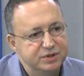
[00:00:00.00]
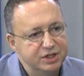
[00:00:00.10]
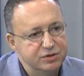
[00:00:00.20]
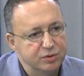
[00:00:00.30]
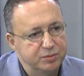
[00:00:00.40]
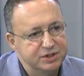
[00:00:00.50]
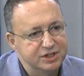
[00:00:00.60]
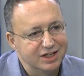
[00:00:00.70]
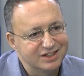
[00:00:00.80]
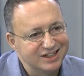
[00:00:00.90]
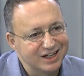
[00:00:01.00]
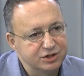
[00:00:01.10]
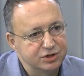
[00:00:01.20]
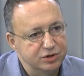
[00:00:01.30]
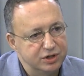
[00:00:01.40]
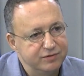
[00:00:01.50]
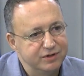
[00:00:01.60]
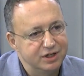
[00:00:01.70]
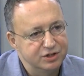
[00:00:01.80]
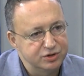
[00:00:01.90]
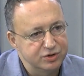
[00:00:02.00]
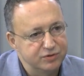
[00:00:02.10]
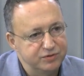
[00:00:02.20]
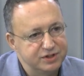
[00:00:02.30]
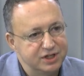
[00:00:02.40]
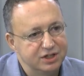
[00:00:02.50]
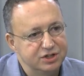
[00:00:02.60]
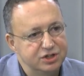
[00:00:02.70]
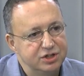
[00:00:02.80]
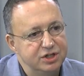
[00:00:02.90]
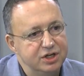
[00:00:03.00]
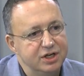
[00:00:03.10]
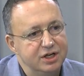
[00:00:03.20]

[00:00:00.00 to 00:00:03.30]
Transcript: nie są obecnie aż tak szkodliwe dla środowiska, jeśli